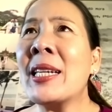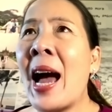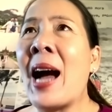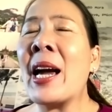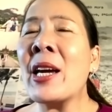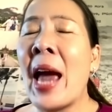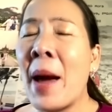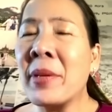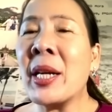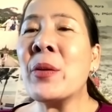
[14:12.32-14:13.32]
อยากให้แอ
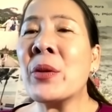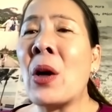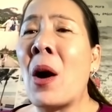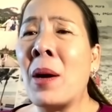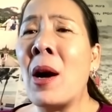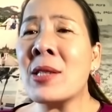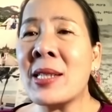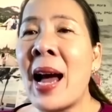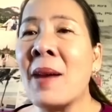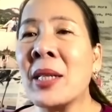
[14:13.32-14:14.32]
ปนี้อยู่ต่อเพราะเขา
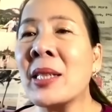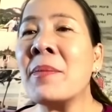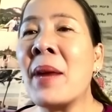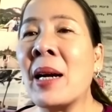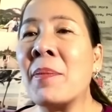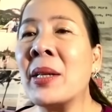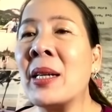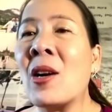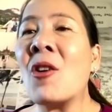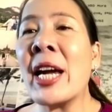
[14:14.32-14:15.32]
สร้างมันขึ้นมากับมือ
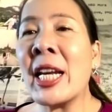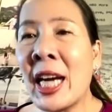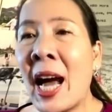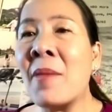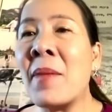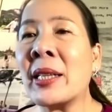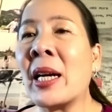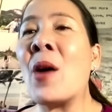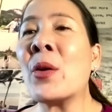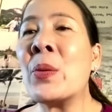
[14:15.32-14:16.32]
แล้วเขาก็เห็นค่ามัน แต่
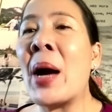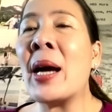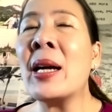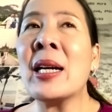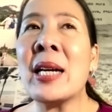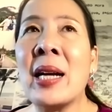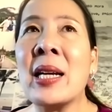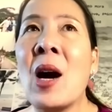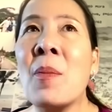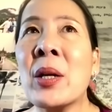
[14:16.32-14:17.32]
เขารู้ว่าการ
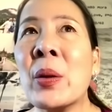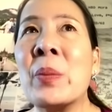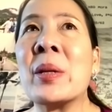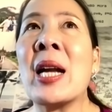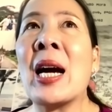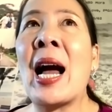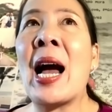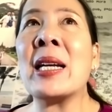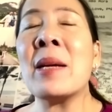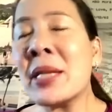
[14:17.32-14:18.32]
ที่เขาเป็นกลุ่มธนาคา
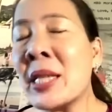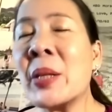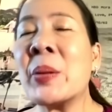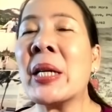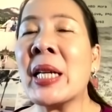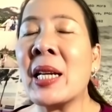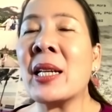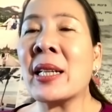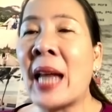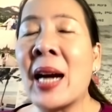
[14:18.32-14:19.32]
รนี่ไม่ใช่ธุรกิจ
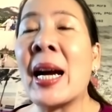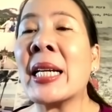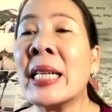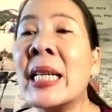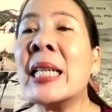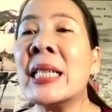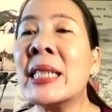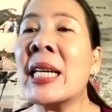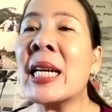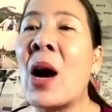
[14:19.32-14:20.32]
ทางการเงินหนึ่ง
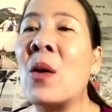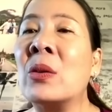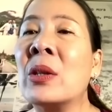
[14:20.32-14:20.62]
ที่เขา